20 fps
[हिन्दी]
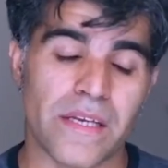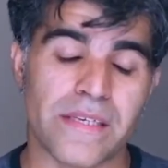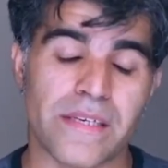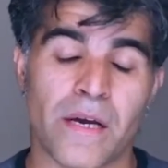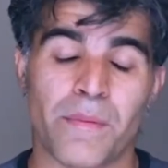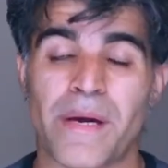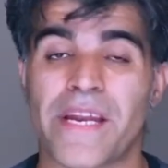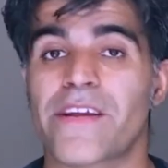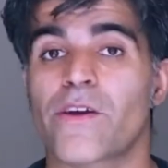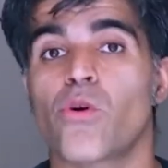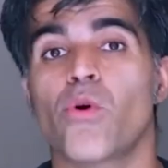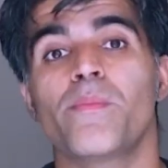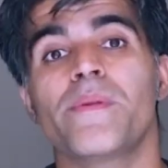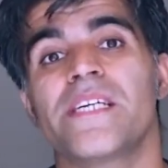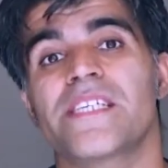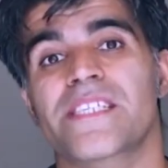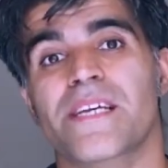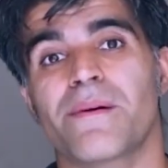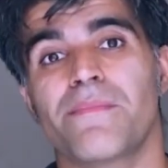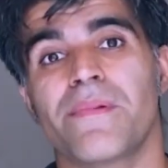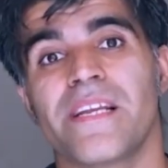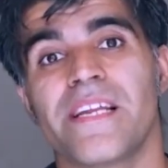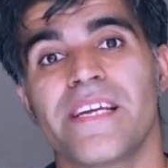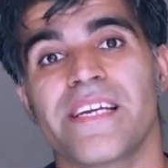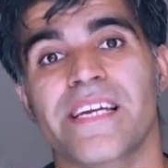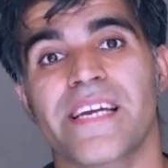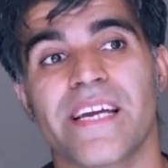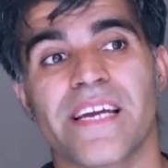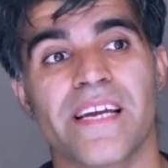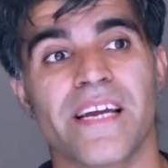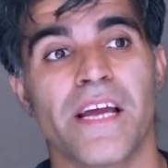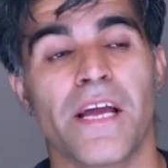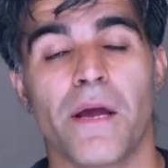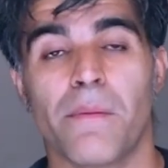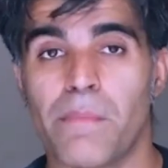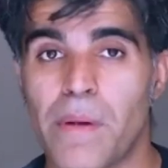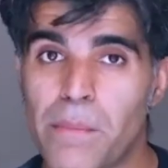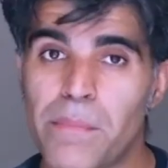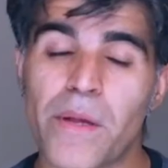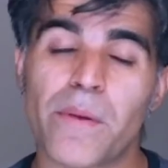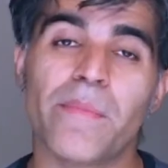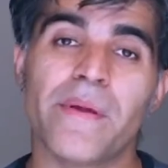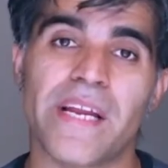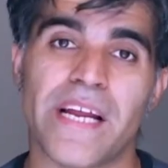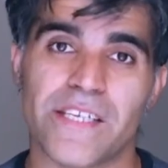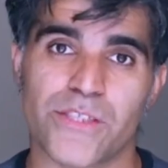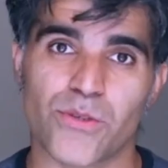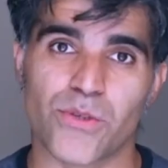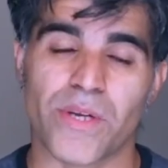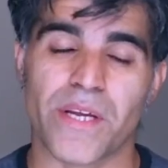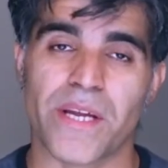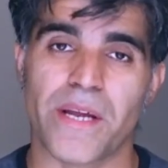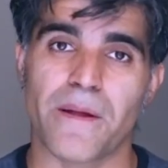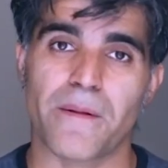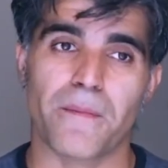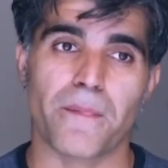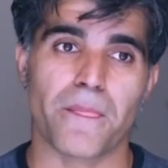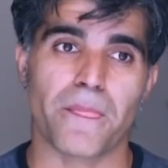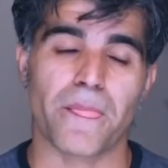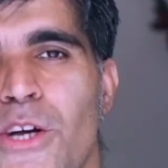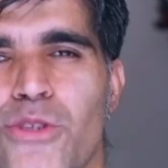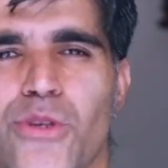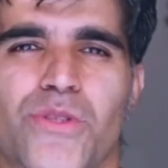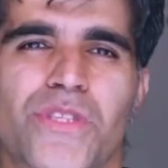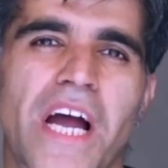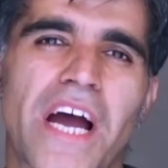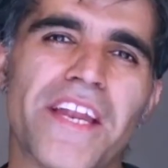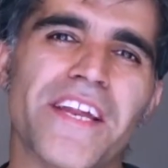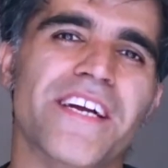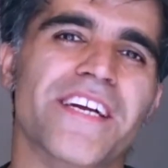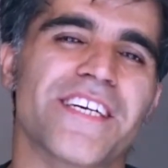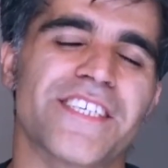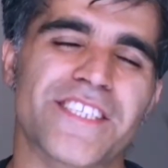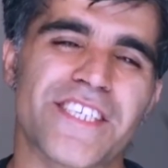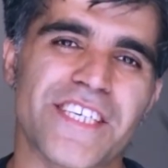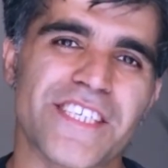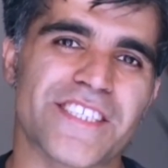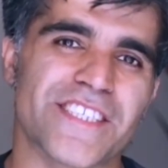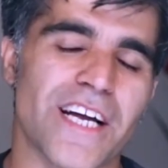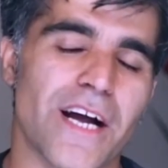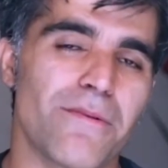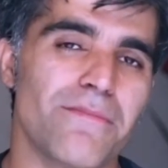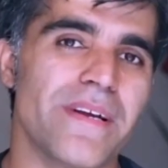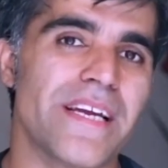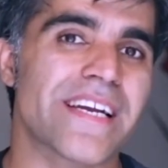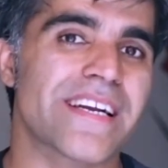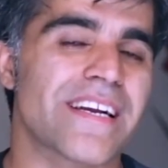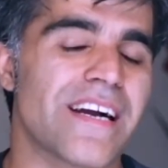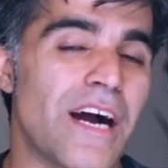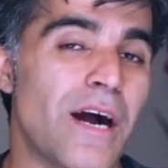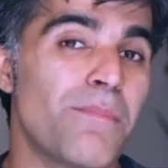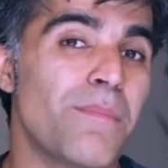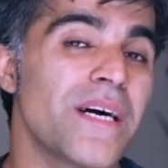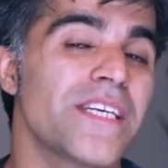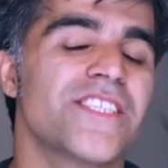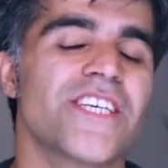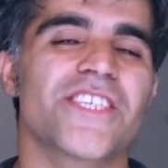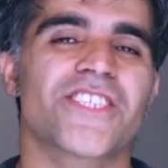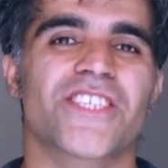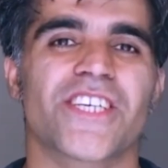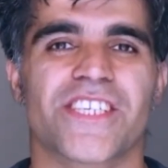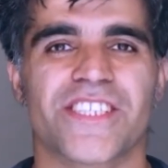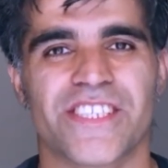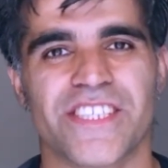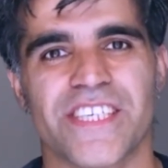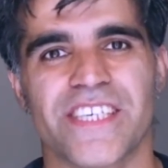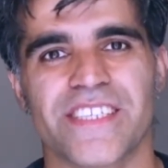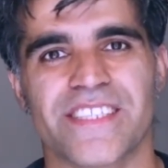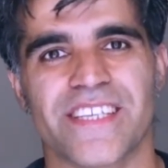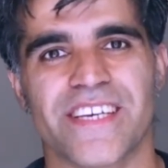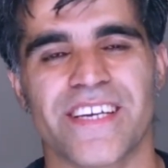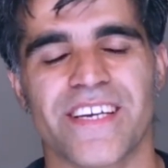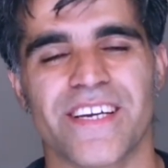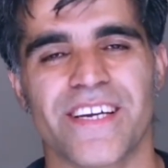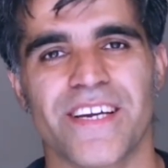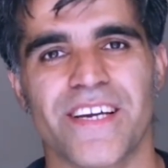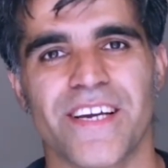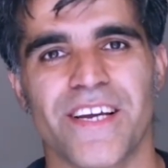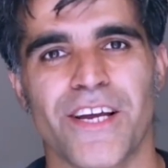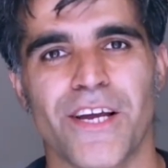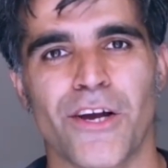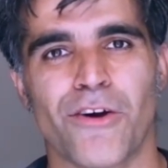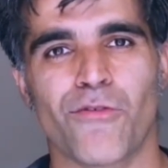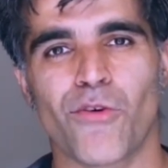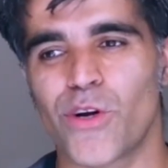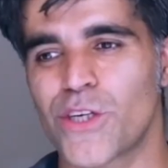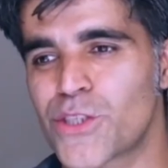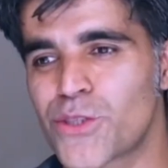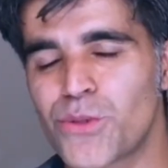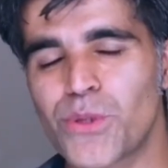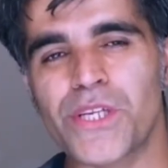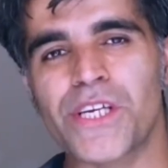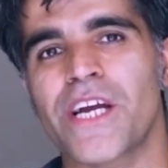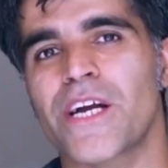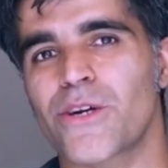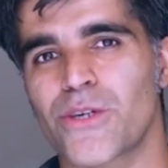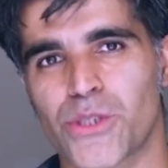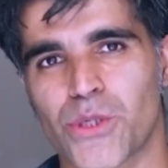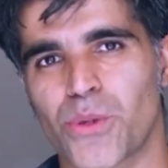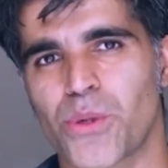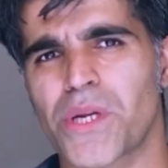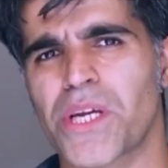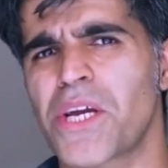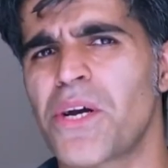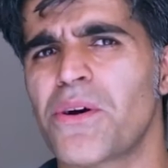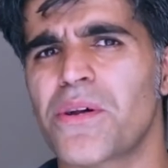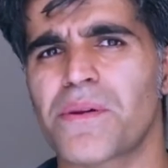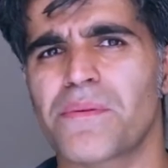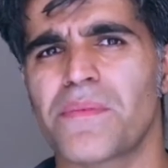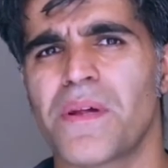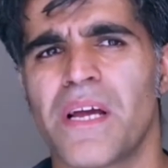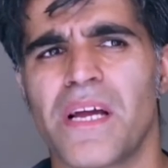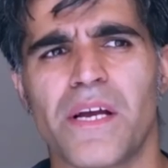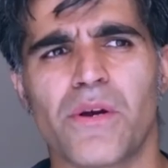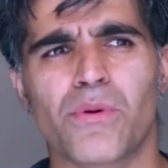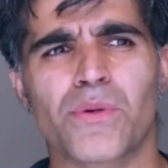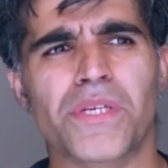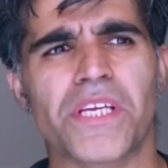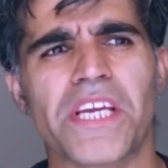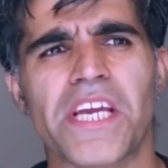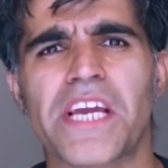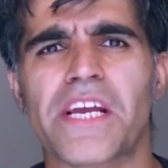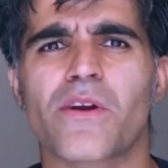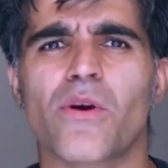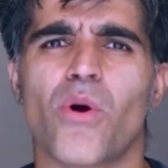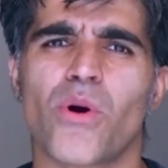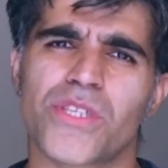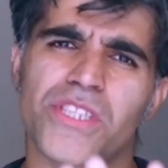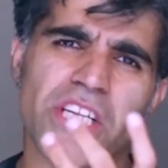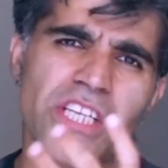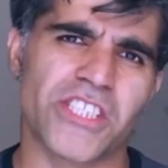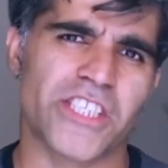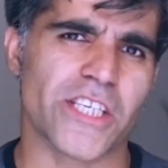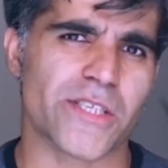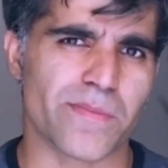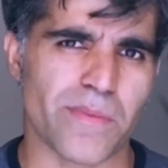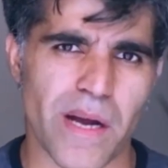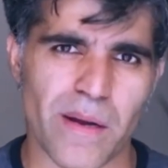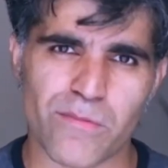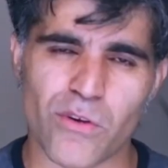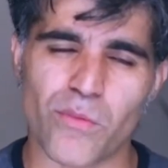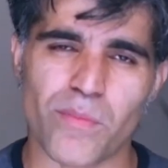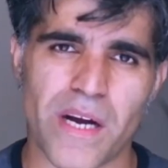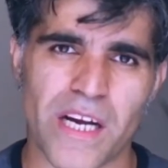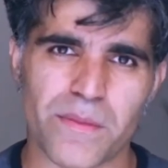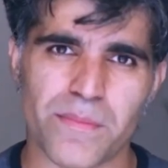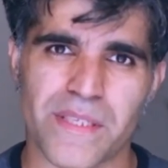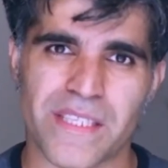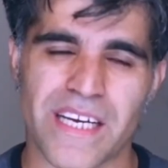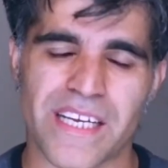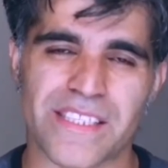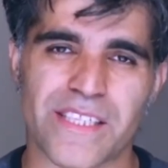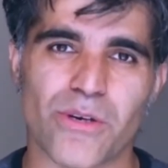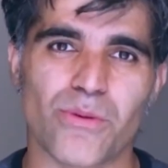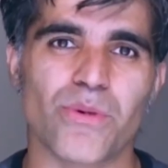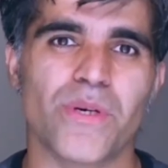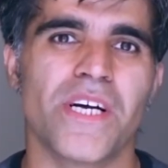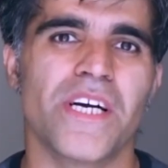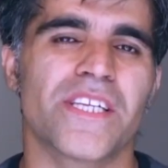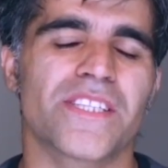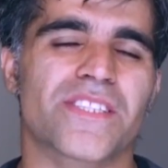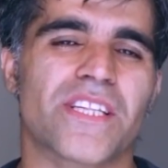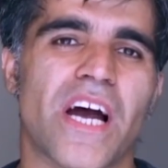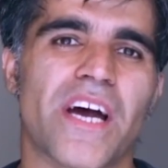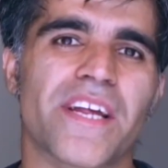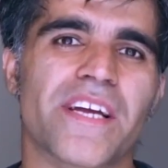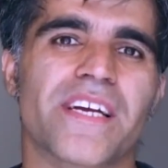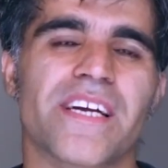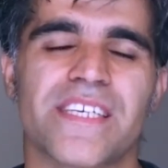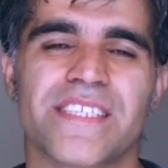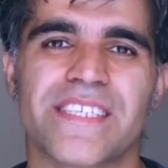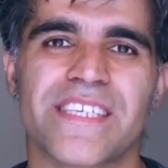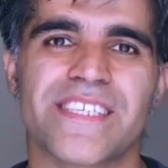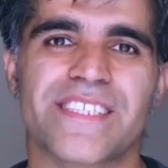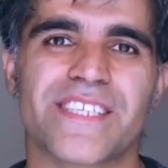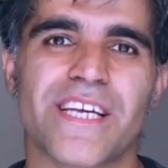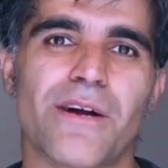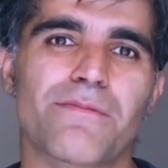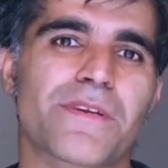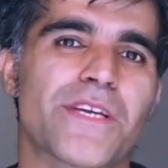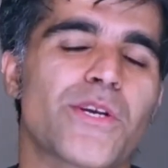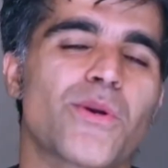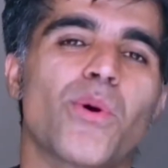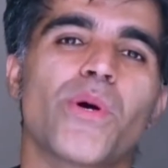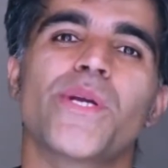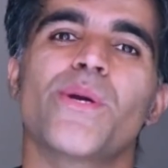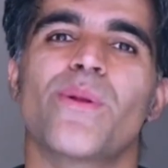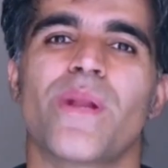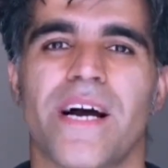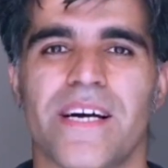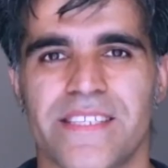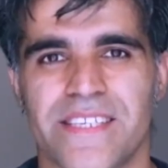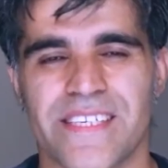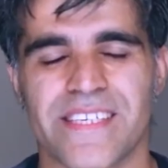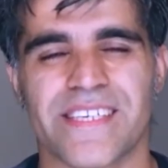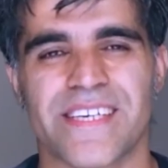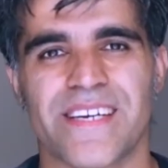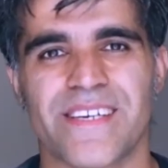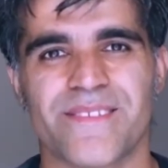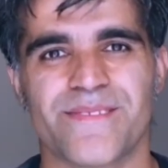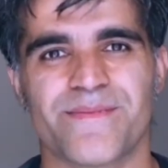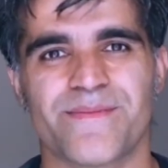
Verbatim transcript: हमारे कौमी असम्बली के मेंबर भी रह चुके हैं तो तारक अजीज़ साहब एक हम जज शख्सियत है वो इस दुनिया को छोड़ गया और उनकी एक और दिलचस्प आपको बात बताता हूँ तारक अजीज़ साहब की कोई औलाद नहीं है